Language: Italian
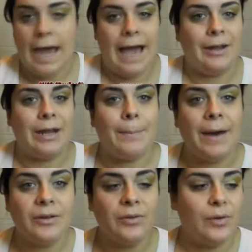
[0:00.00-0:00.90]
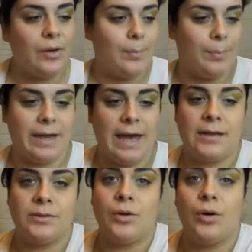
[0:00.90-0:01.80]
Allora, parto
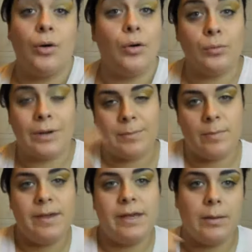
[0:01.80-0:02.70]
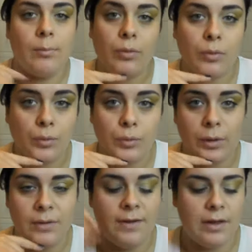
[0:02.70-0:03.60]
applicando una BB cream su
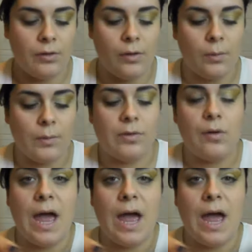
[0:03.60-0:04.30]
tutto il viso, in questo